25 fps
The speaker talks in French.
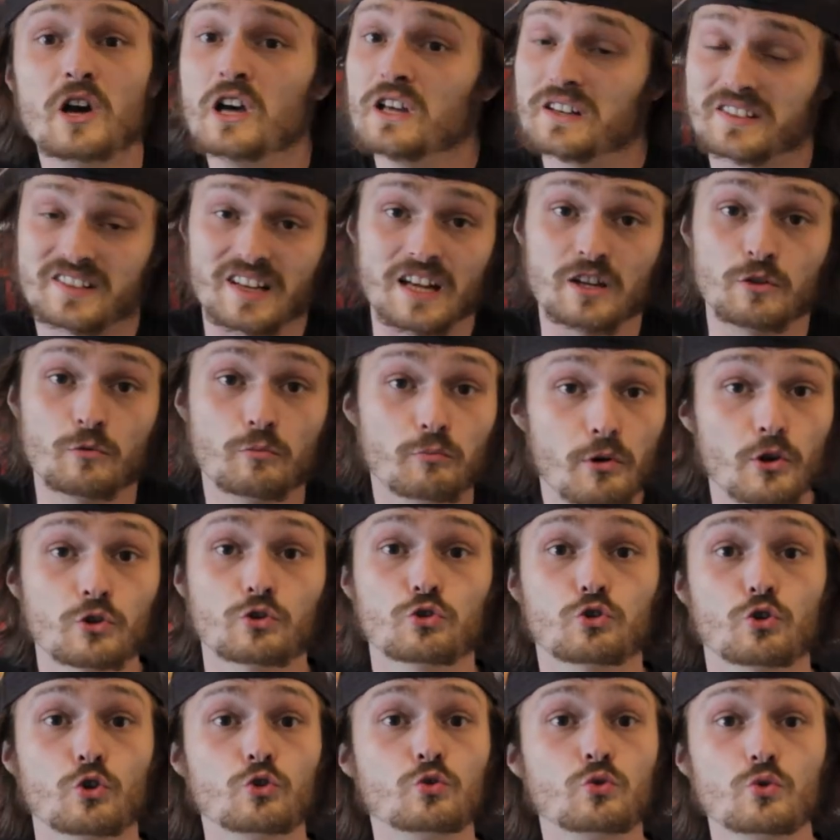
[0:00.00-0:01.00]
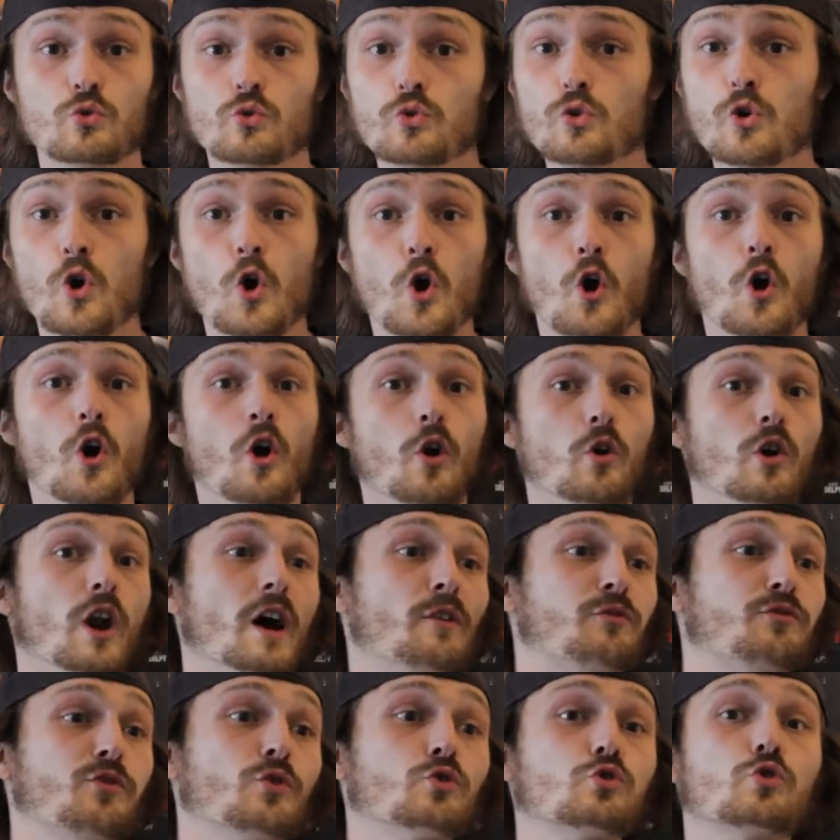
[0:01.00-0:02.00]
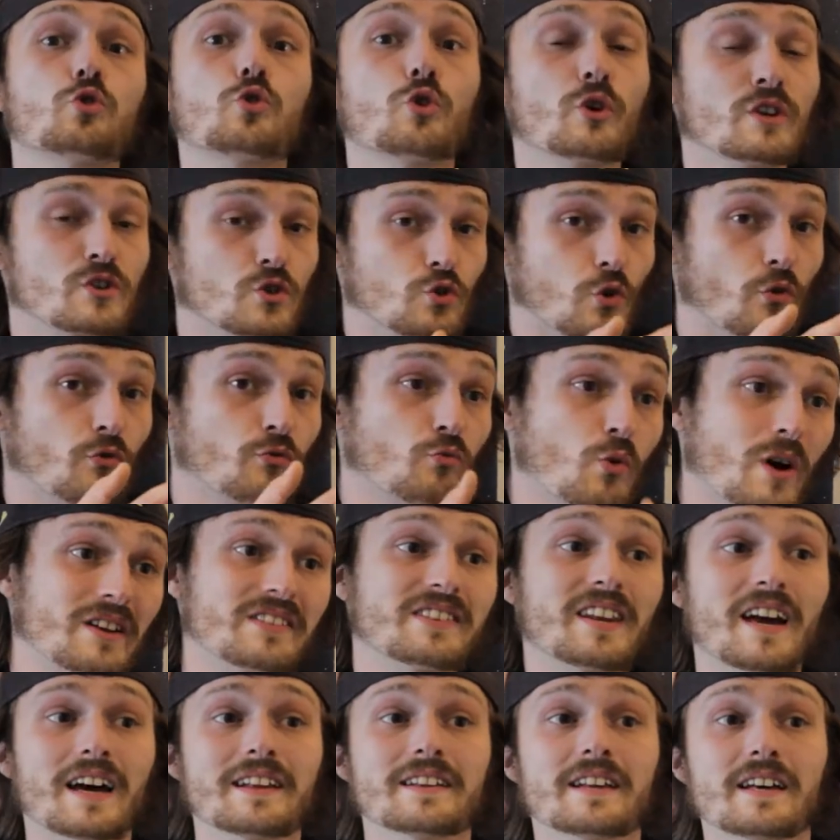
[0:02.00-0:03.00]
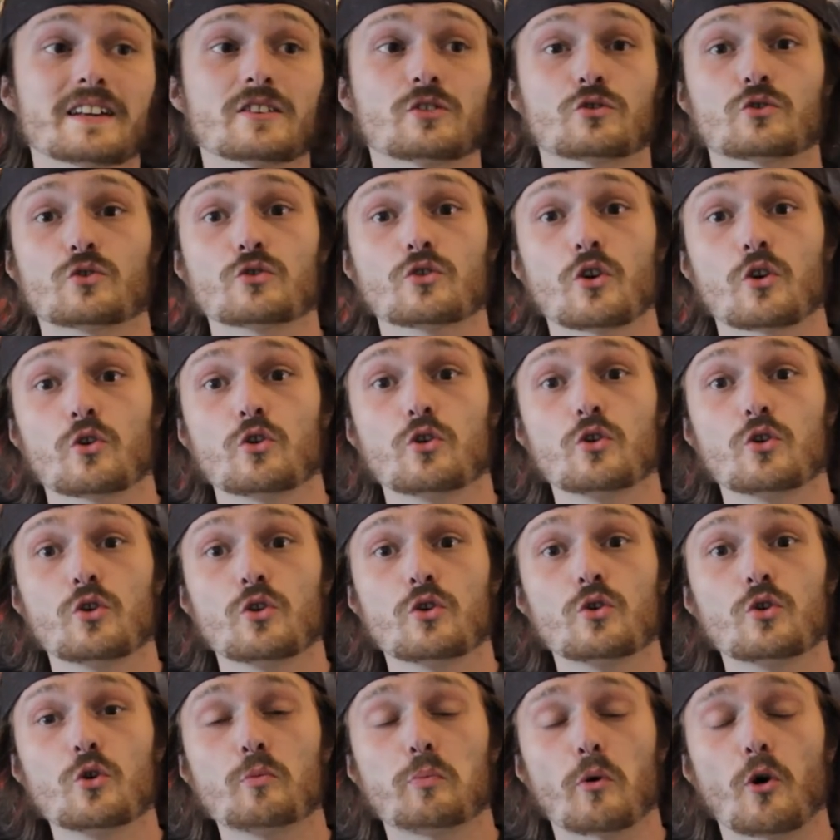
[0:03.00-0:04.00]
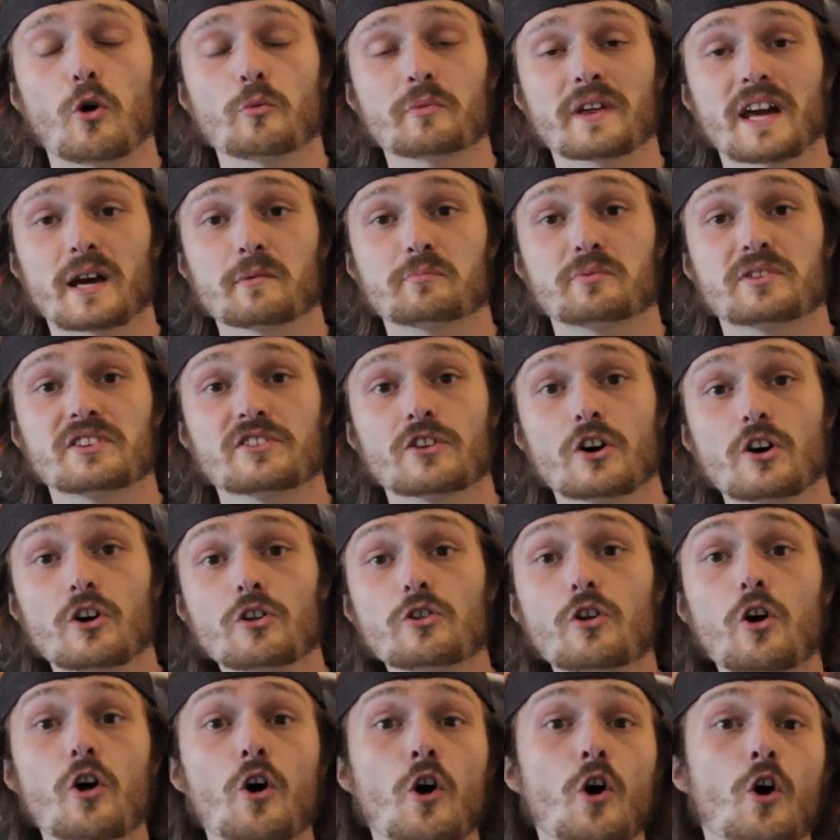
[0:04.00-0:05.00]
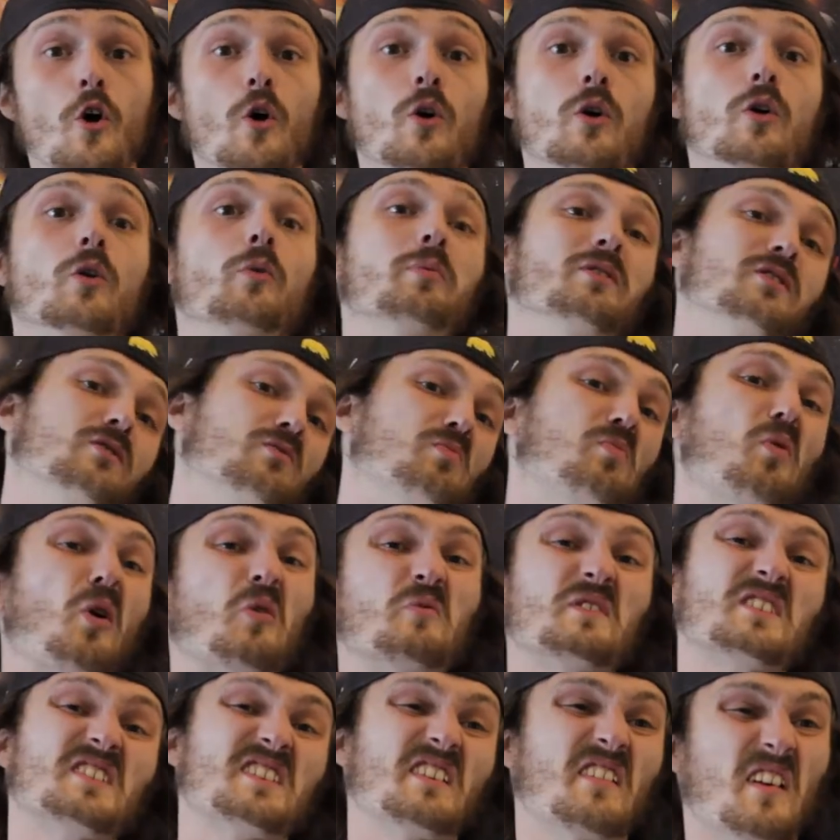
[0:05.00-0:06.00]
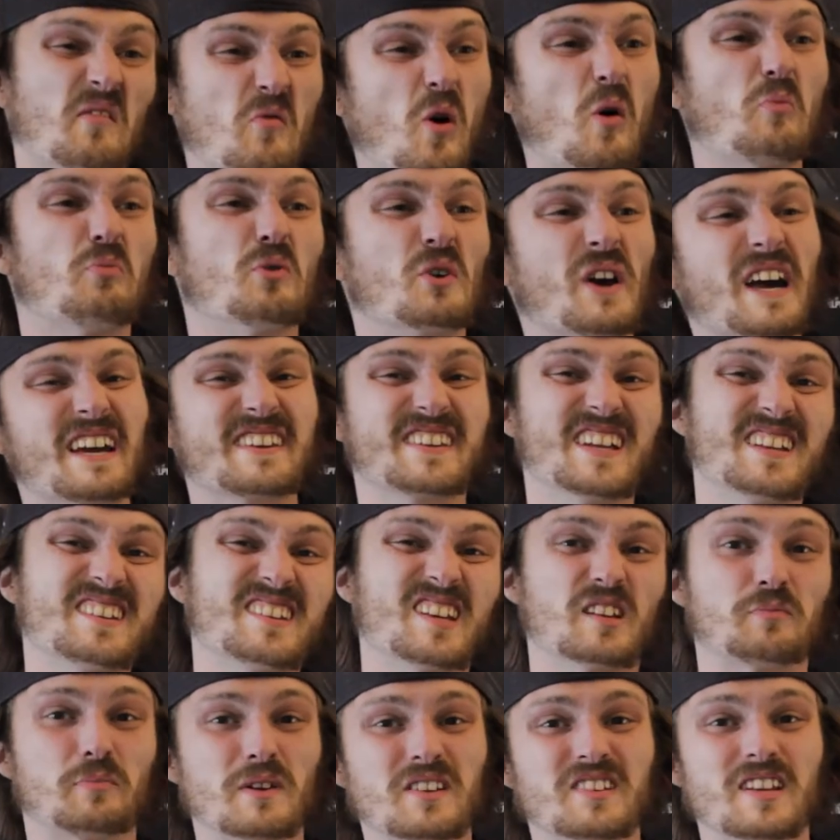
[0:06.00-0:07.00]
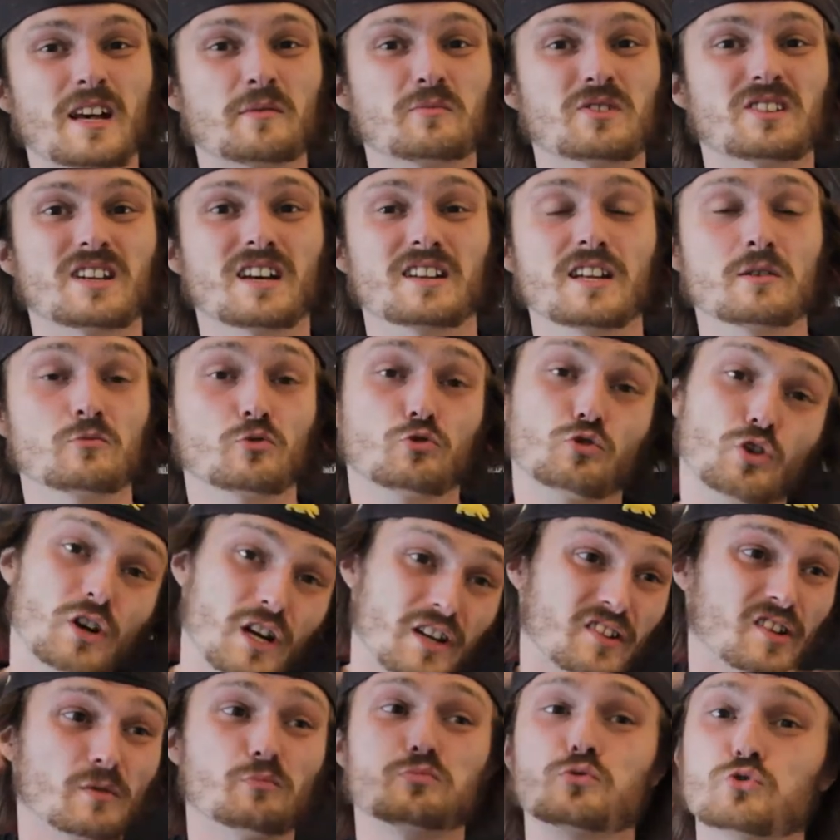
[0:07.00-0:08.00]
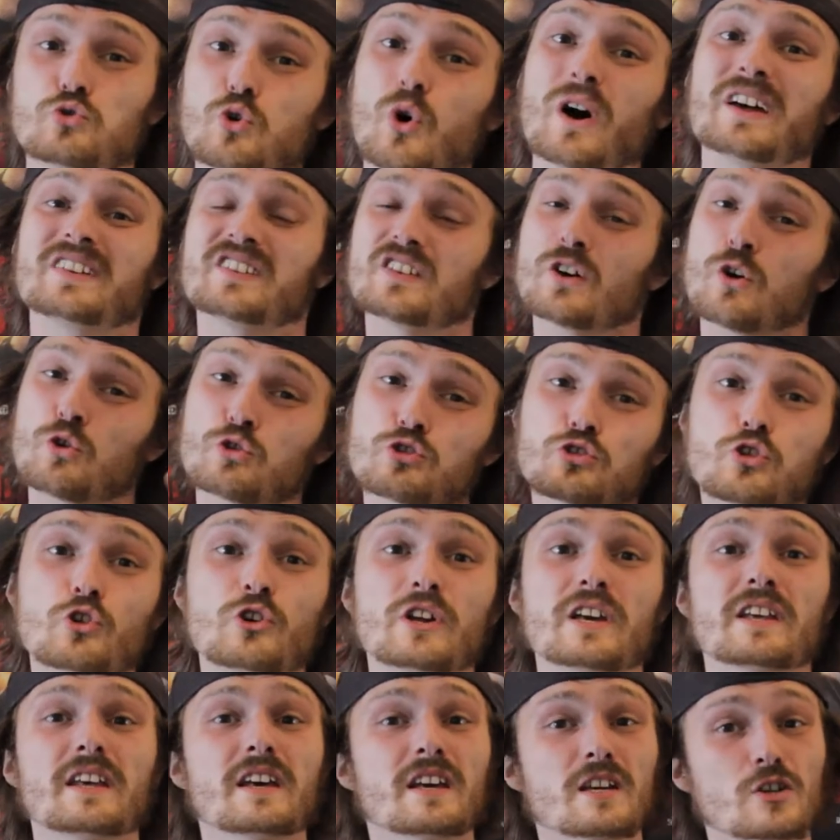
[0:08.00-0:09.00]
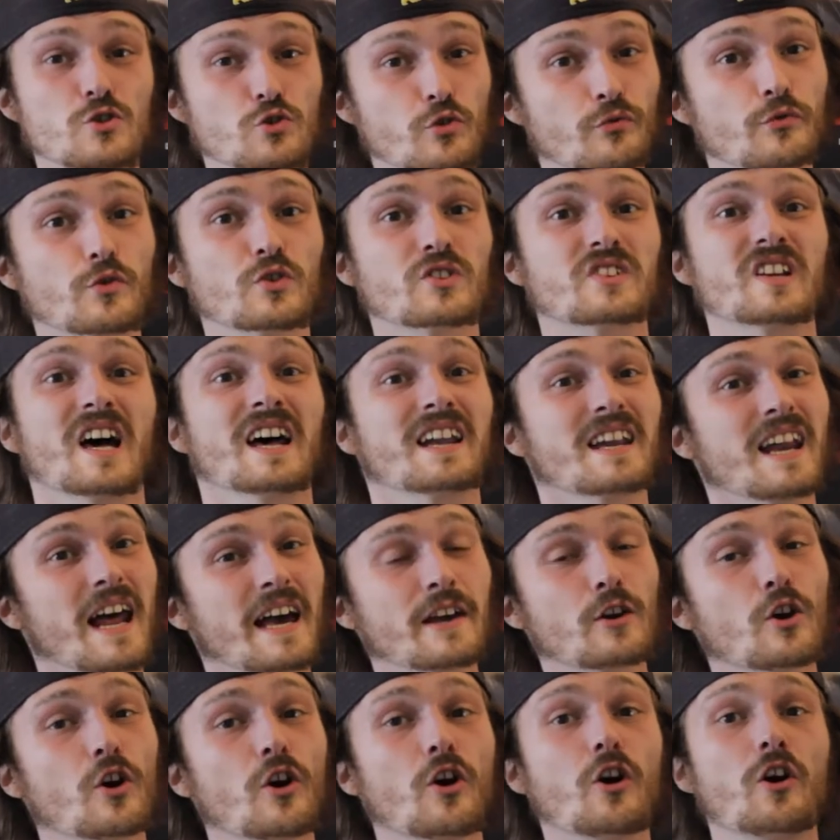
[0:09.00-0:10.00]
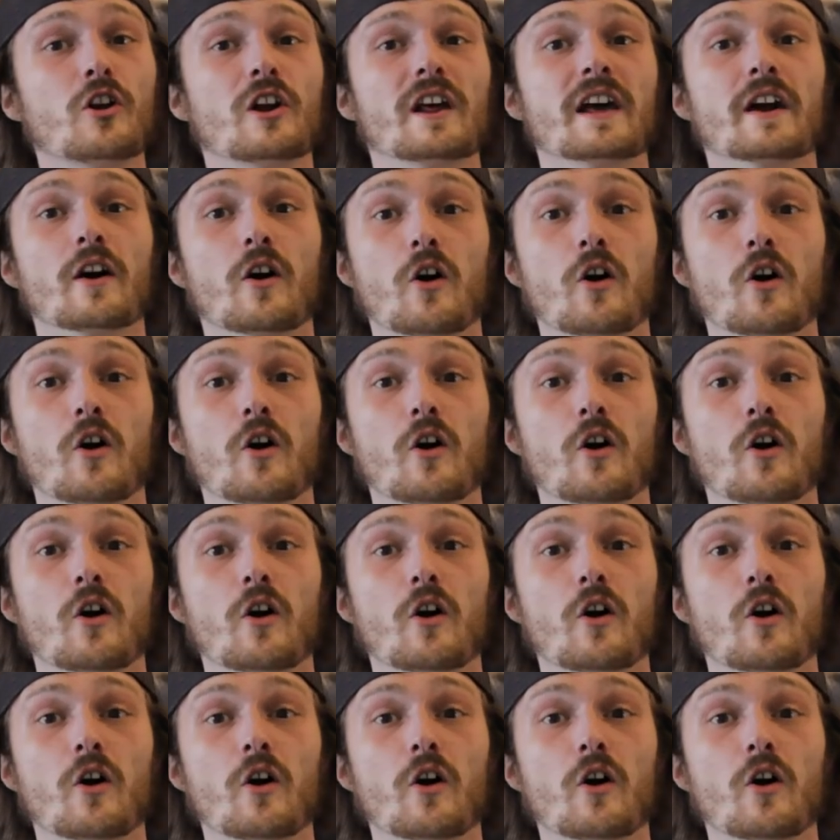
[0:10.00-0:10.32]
Ça a une bonne tenue, la photo est je trouve moins ternasse que dans le, premier épisode, euh, parce que le premier c'était vraiment un peu grisade, ça se passe c'est Amsterdam, tout là c'est plutôt assez ensoleillé, je trouve que ça a de la gueule, et